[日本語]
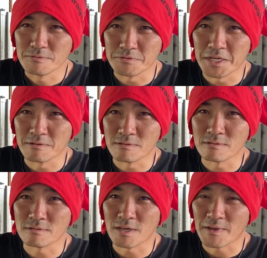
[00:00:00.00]
売れ
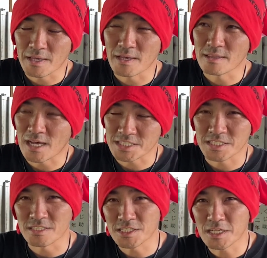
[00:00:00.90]
るにはね、
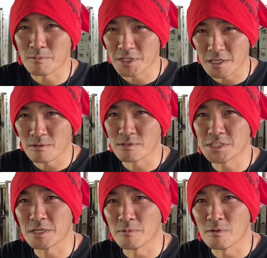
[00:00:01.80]
梨にしてもリンゴ
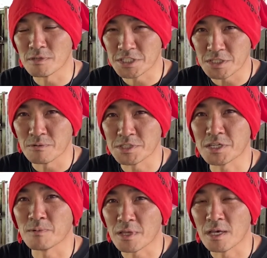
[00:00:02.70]
にしてもイチゴにし
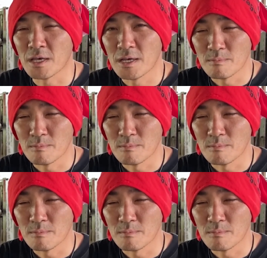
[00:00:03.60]
てもね、